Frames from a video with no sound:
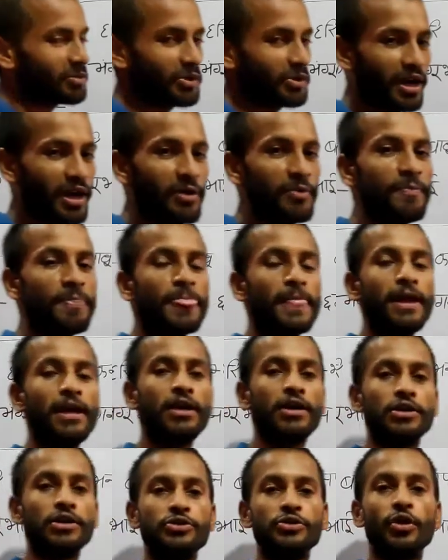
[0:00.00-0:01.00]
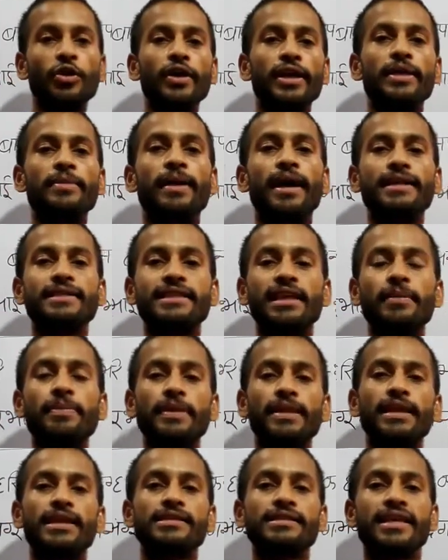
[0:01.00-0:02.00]
बोल रहा हूँ जो हिमाचल
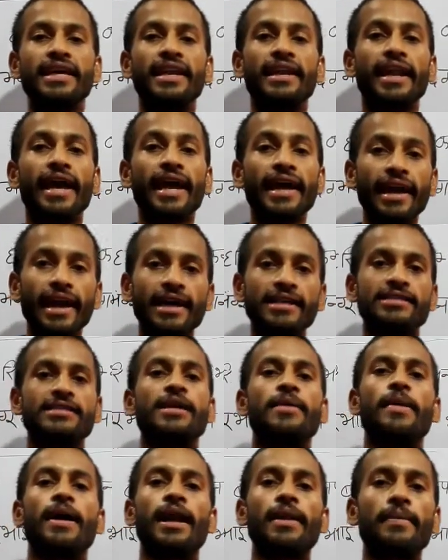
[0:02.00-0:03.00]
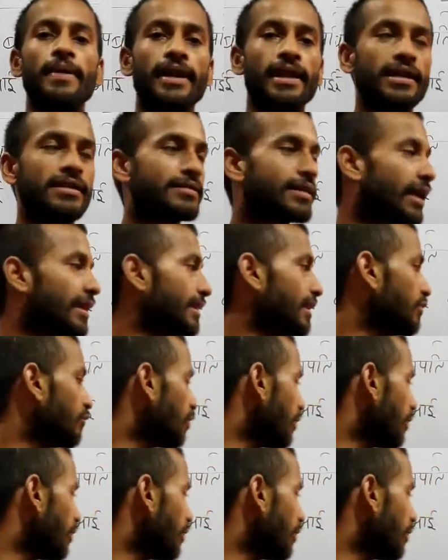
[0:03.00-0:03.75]
प्रदेश के नए राज्यपाल बने हैं साथी